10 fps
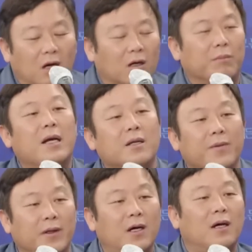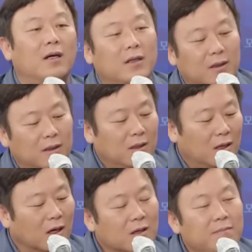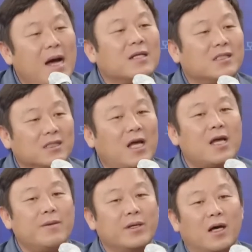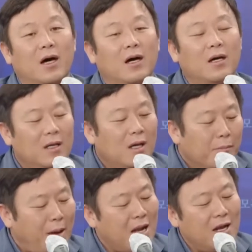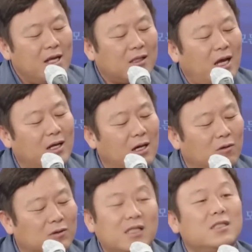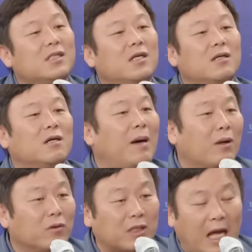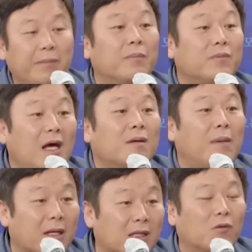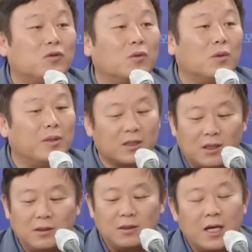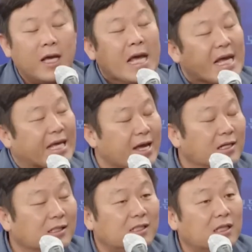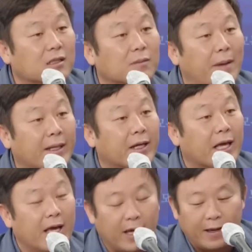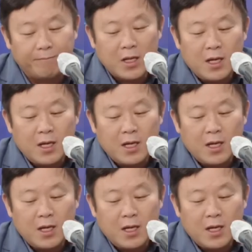게 엉망입니다. 엉망진창입니다. 네. 빨리 탄핵하고 퇴진시키는 것 말고는 답이 없다는 말이 나올 음. 정도입니다. 저는 개형식을 만약에